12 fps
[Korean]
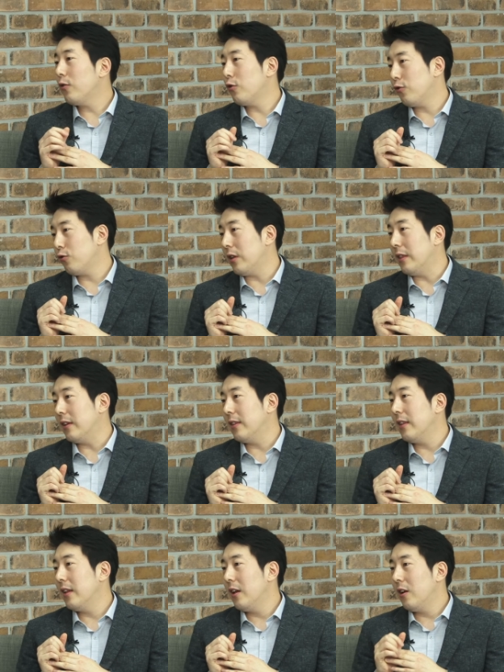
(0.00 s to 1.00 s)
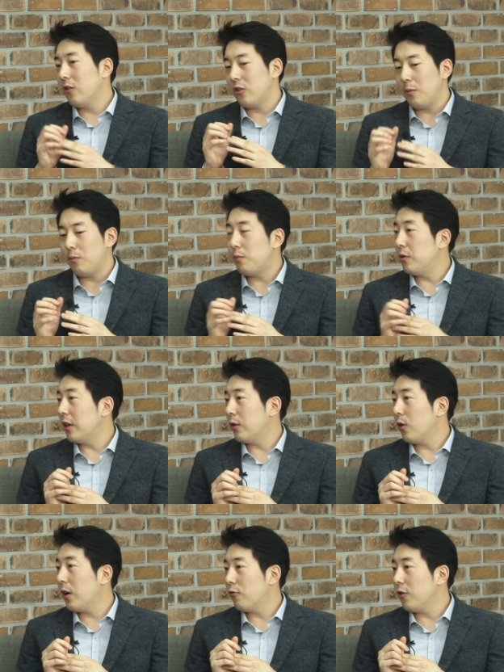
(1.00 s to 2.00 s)
줄 수도 있는 음. 어떤
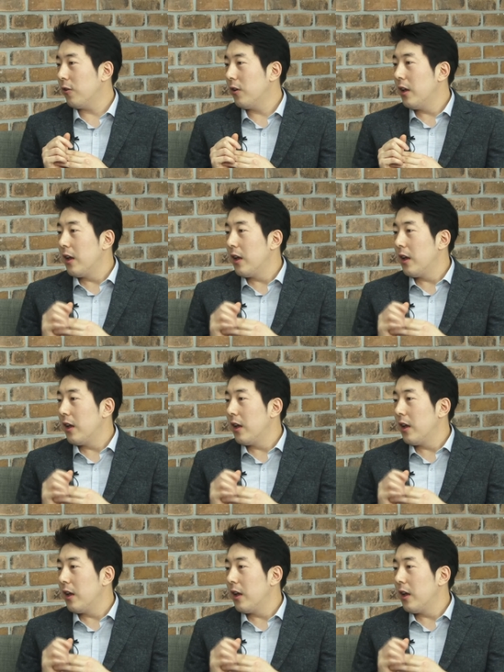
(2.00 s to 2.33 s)
부분이기도 하고요.